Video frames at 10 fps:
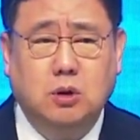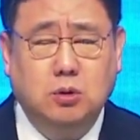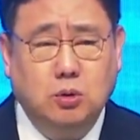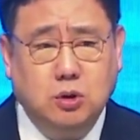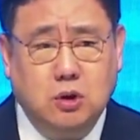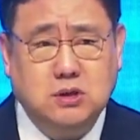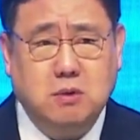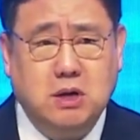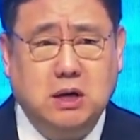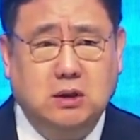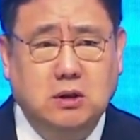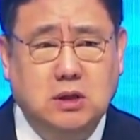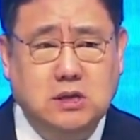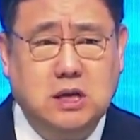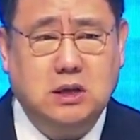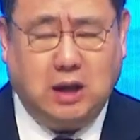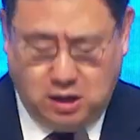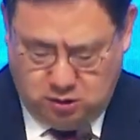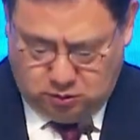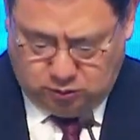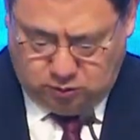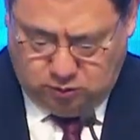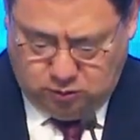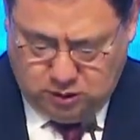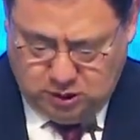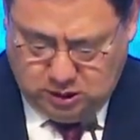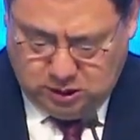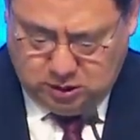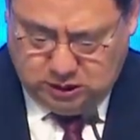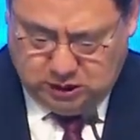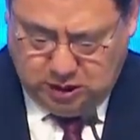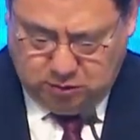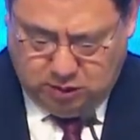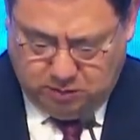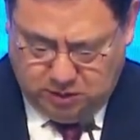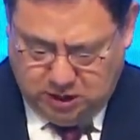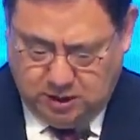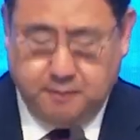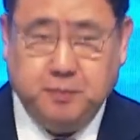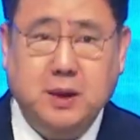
어, 농경 생활을 했던 게셀 달력도 어, 있다고 합니다.